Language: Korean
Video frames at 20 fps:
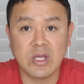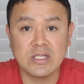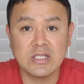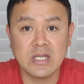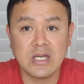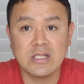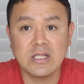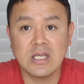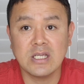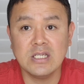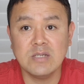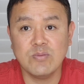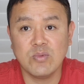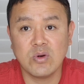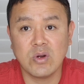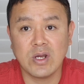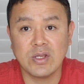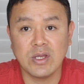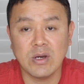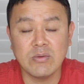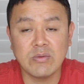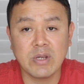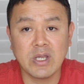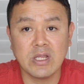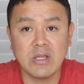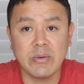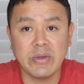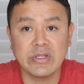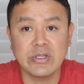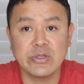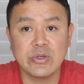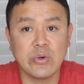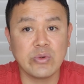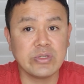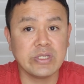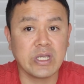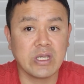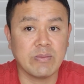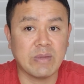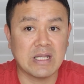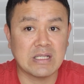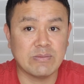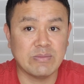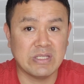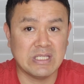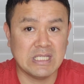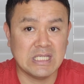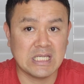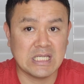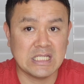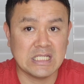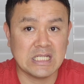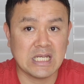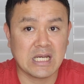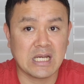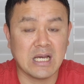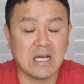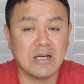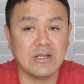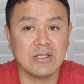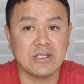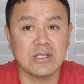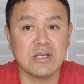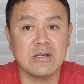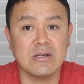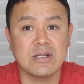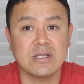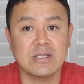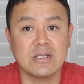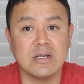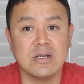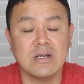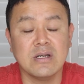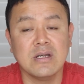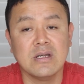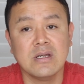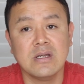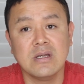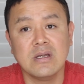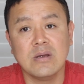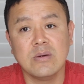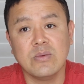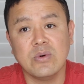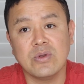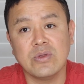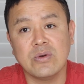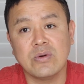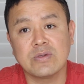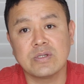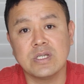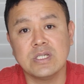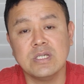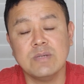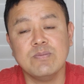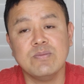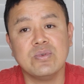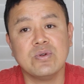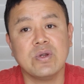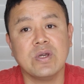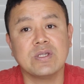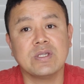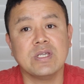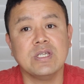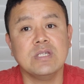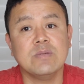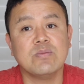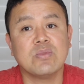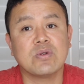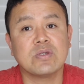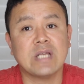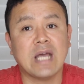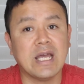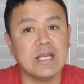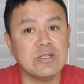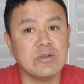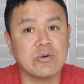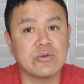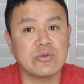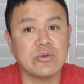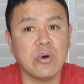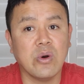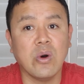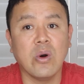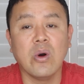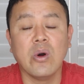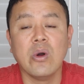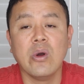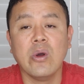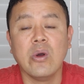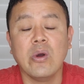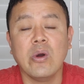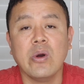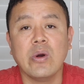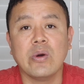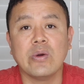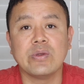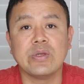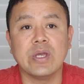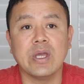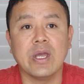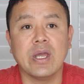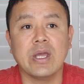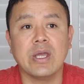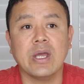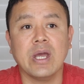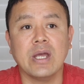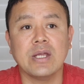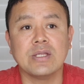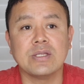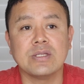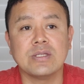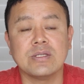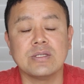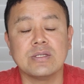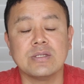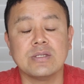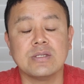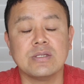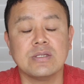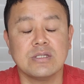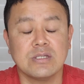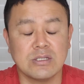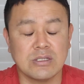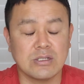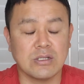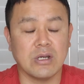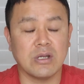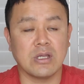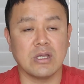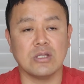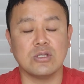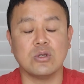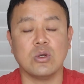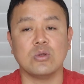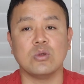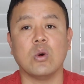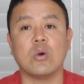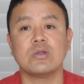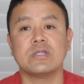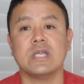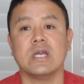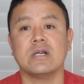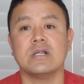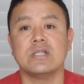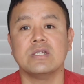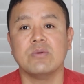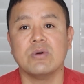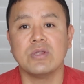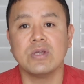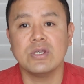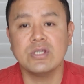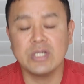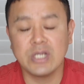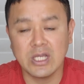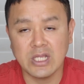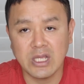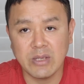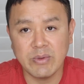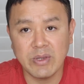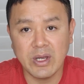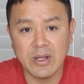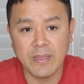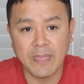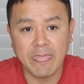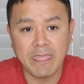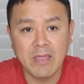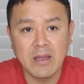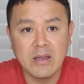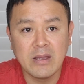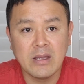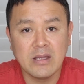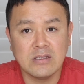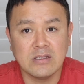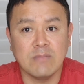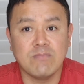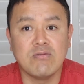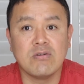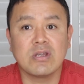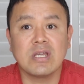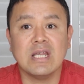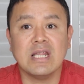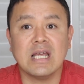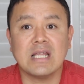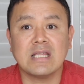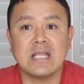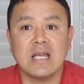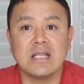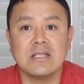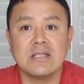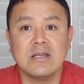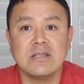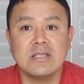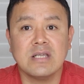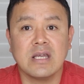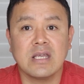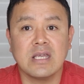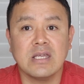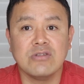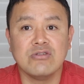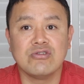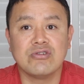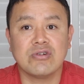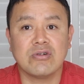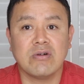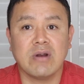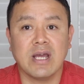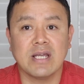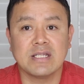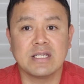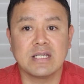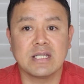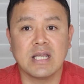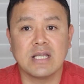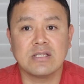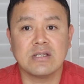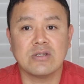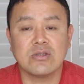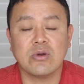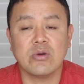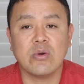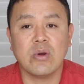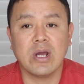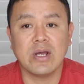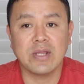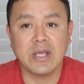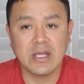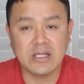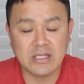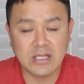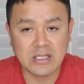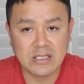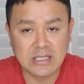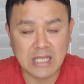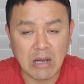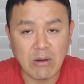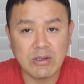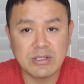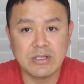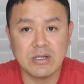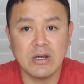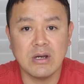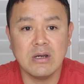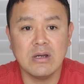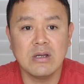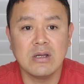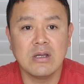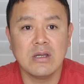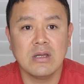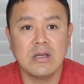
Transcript: 괜찮은데 20%가 넘게 되면 초록색이 많이 비치기 시작하거든요. 그래서 보통 이제 10%에서 20% 사이 정도 이제 한 여기 녹색을 집어 넣으시게 되면 붉게 나타나는 현상이 뉴트럴라이징이 돼서 서로 간에 이제 싸워서